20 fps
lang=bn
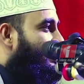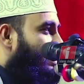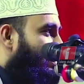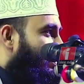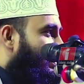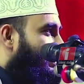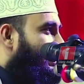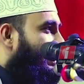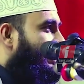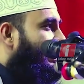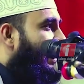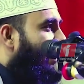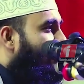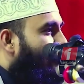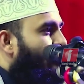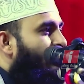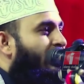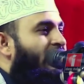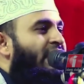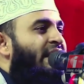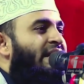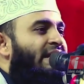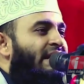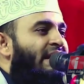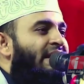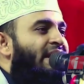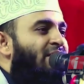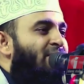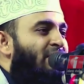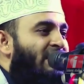স্বামীর সাথে এমন
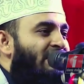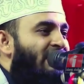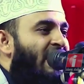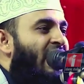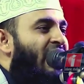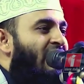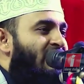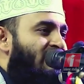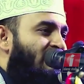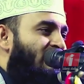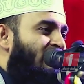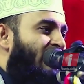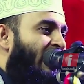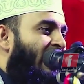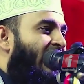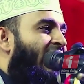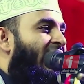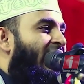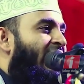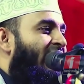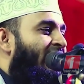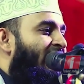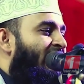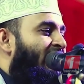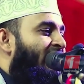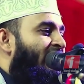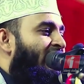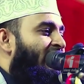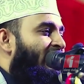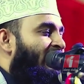খিটখিটে মেজাজ দেখায়
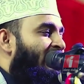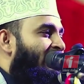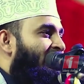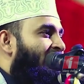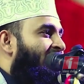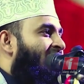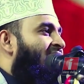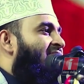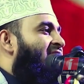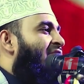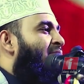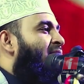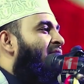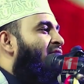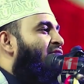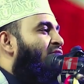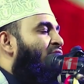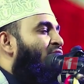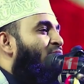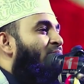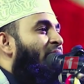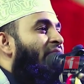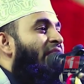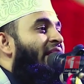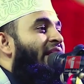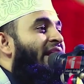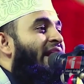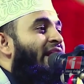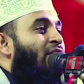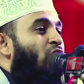যেটা স্বামীর জন্য
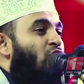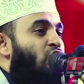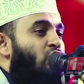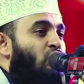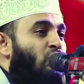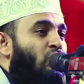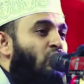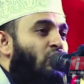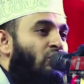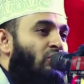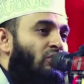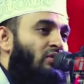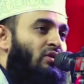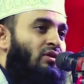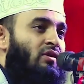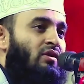মেনে নেয়া কষ্টকর